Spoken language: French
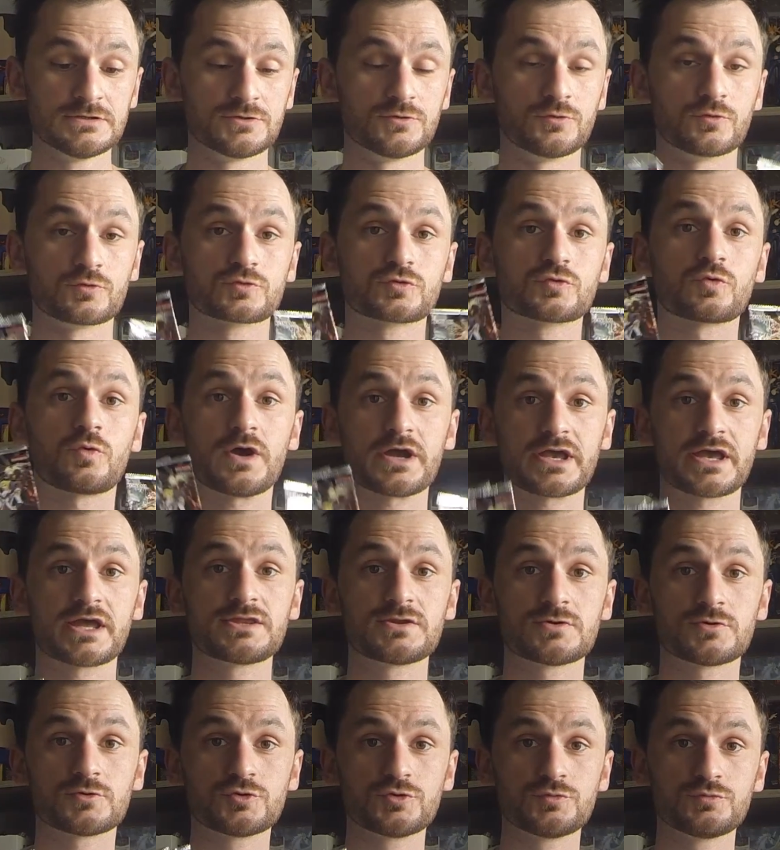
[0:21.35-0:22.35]
donc 3
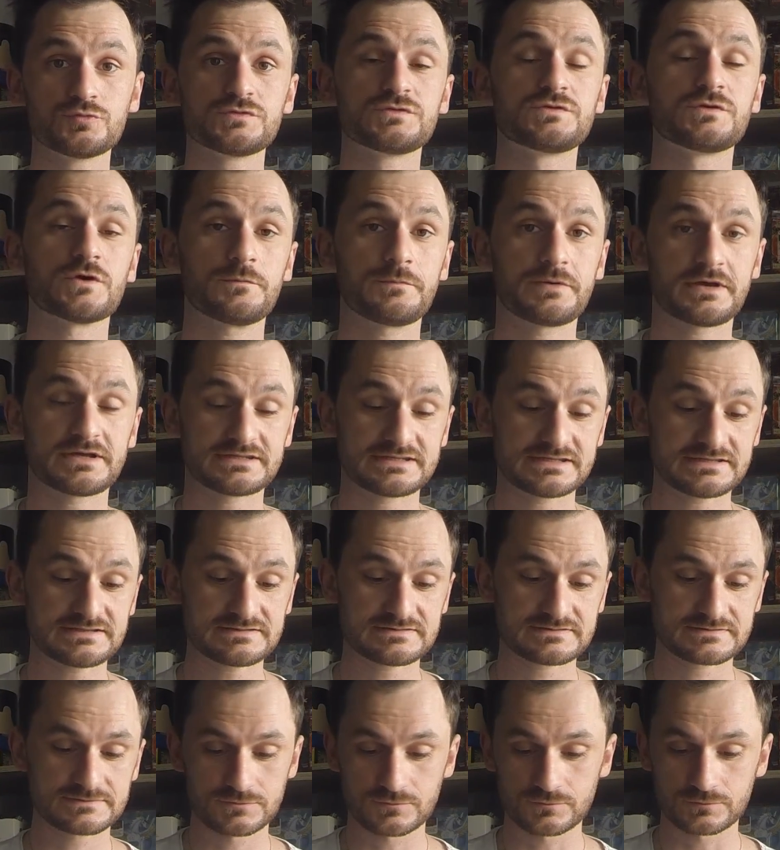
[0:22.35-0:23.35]
gagnants, 2 boosters par tête.